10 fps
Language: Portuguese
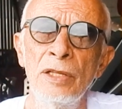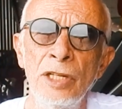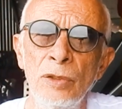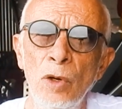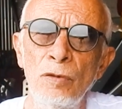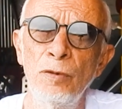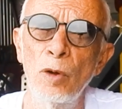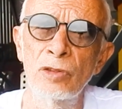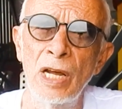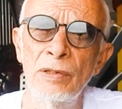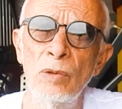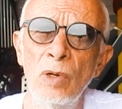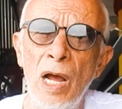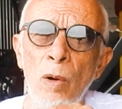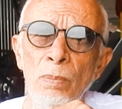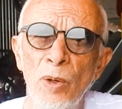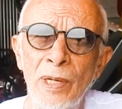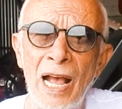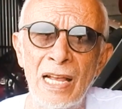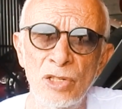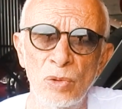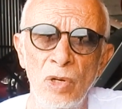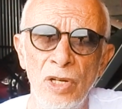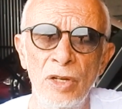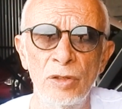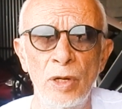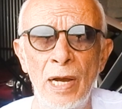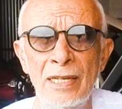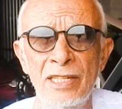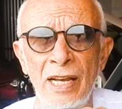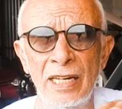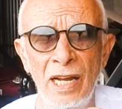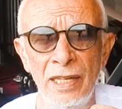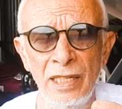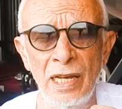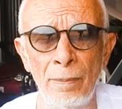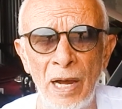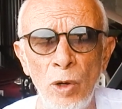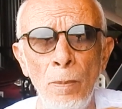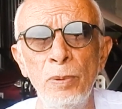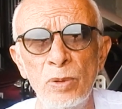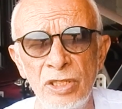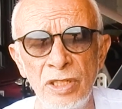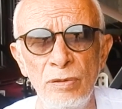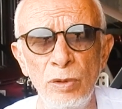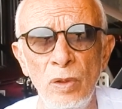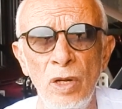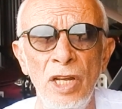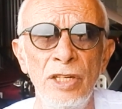De novo, voltando ao meu caso, eu tenho a asa grande, a maior possível,